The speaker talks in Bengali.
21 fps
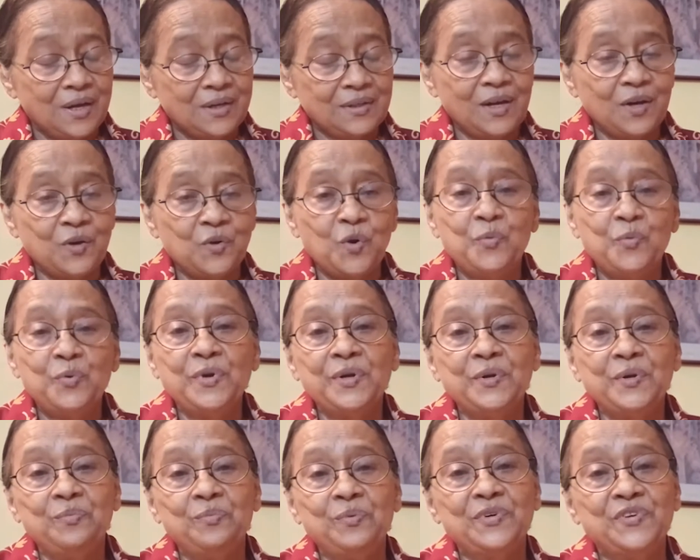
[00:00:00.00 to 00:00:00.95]
একটা
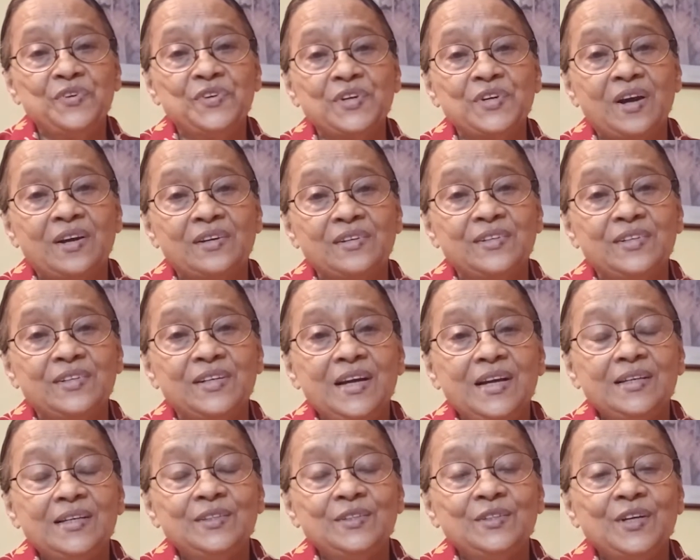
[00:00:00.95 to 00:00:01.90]
গভীর বিশ্বাস
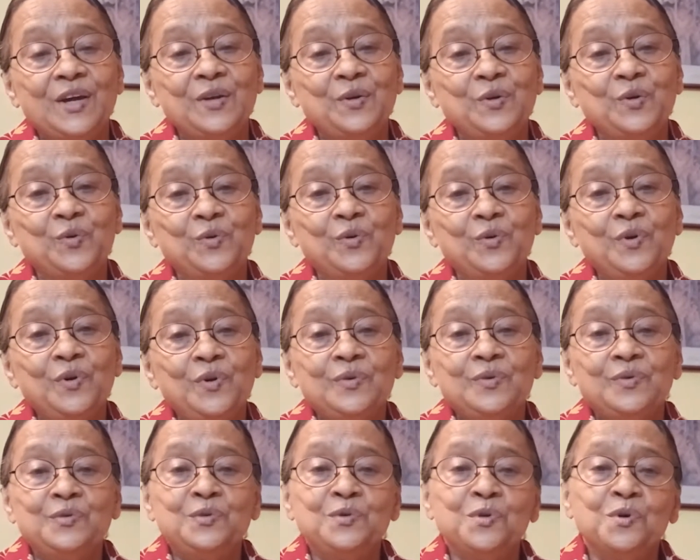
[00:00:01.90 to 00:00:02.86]
যেন
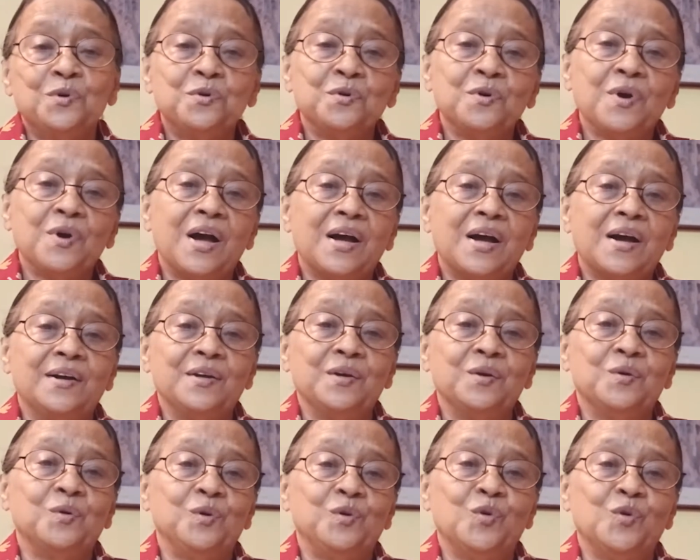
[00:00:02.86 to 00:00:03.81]
ছোট আকারে
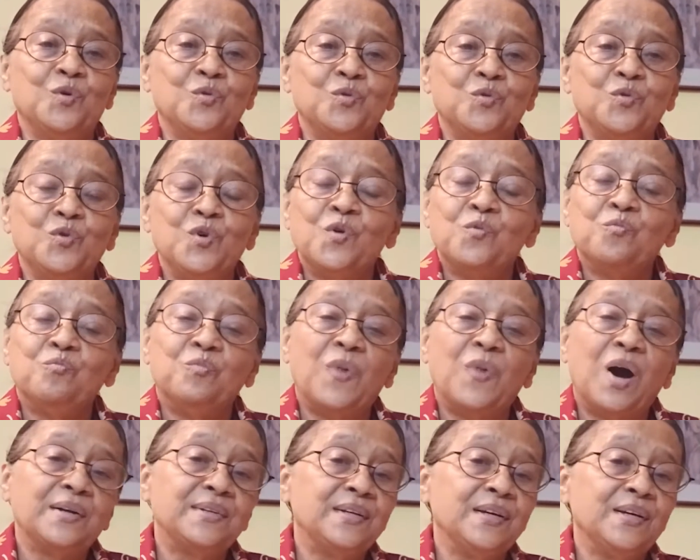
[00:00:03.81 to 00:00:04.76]
হলেও
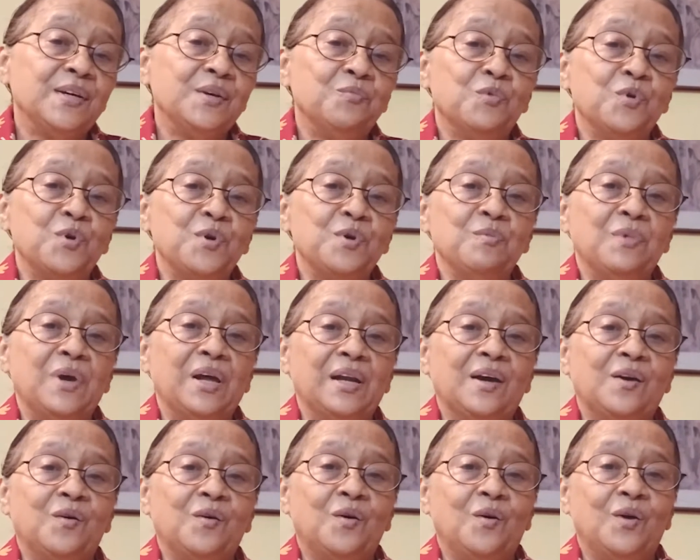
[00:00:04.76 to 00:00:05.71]
মাঠে
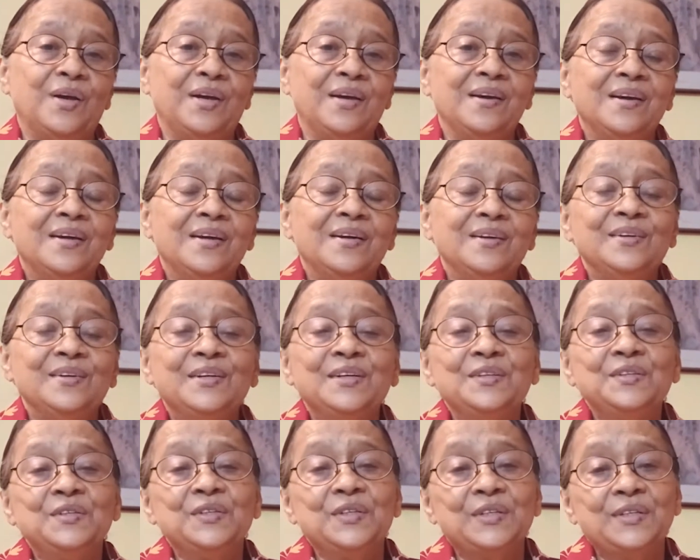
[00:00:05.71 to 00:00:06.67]
বইমেলা হয়
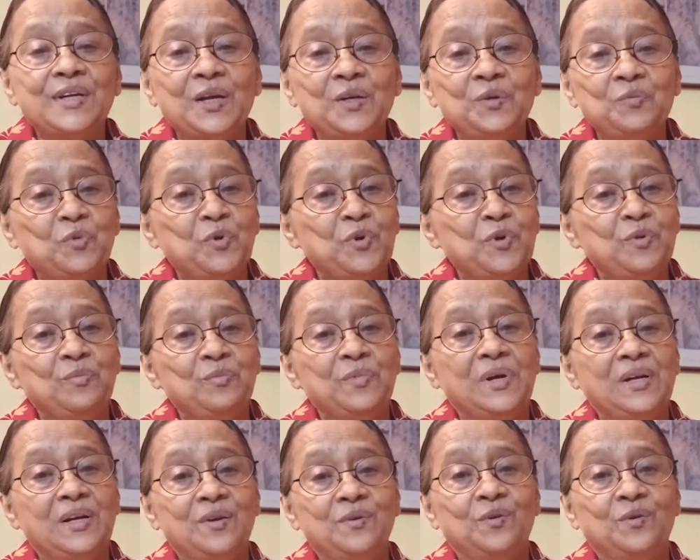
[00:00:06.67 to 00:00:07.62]
ডিজিটাল
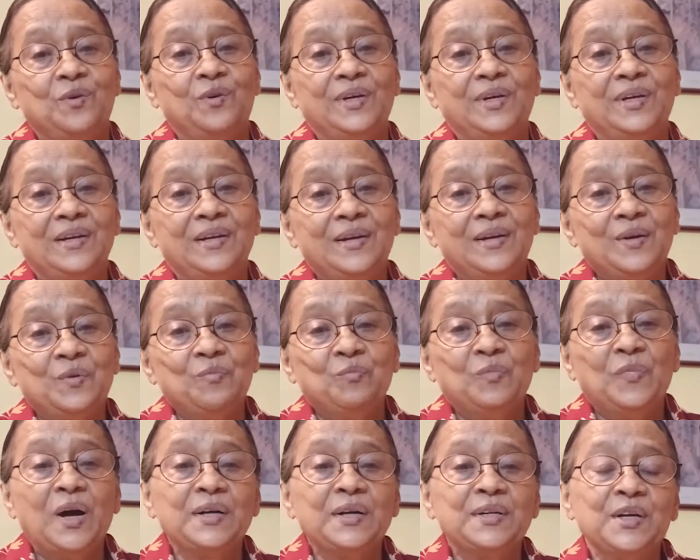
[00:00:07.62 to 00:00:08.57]
বইমেলা নয়
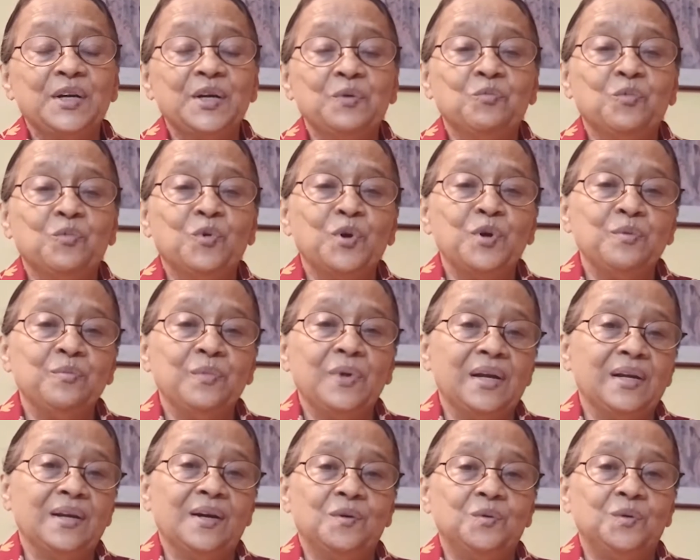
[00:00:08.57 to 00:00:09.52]
মাঠে
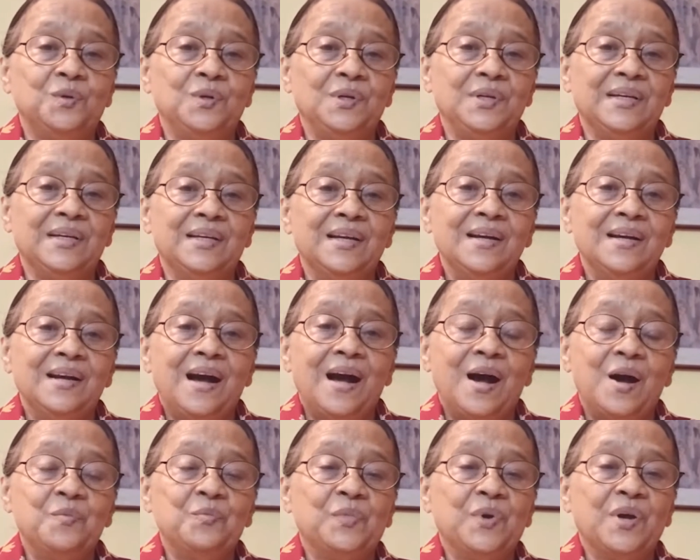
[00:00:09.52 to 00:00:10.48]
বইমেলা হলে
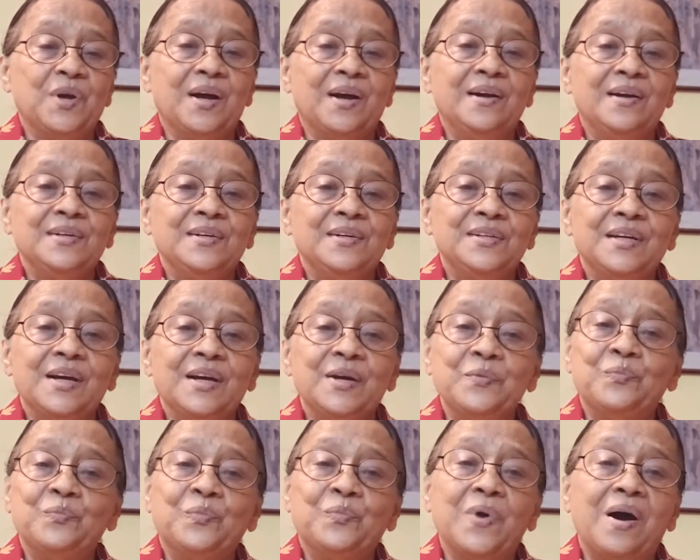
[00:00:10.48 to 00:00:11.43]
আমরা সেই
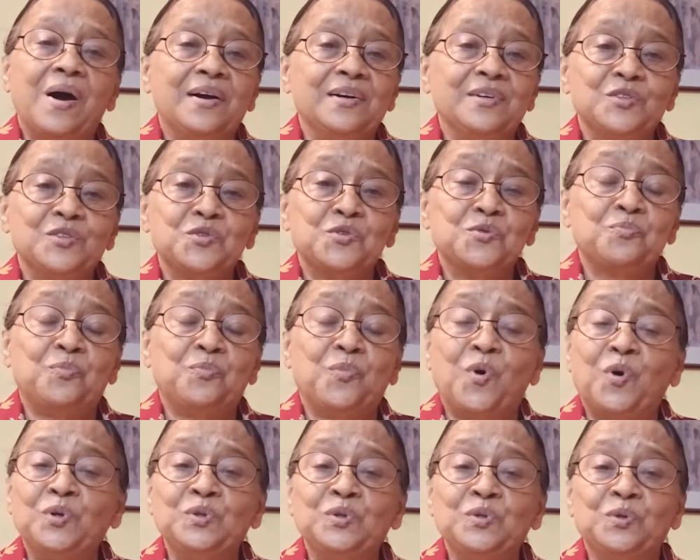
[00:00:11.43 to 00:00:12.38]
প্রাণ
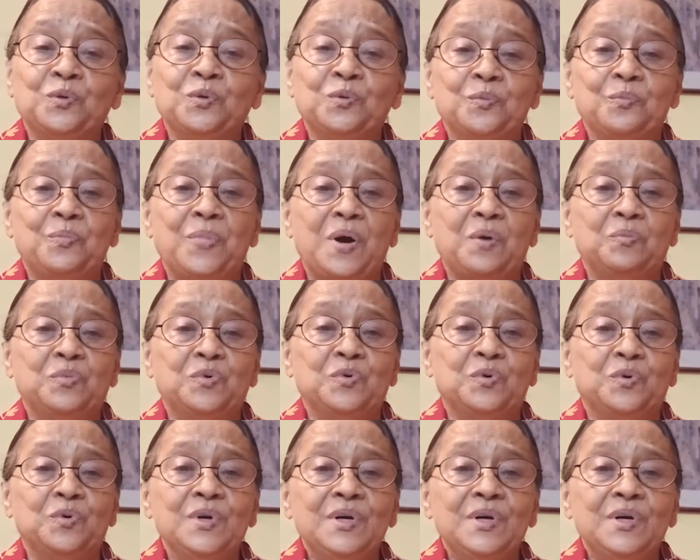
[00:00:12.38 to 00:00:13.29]
স্পন্দন পাব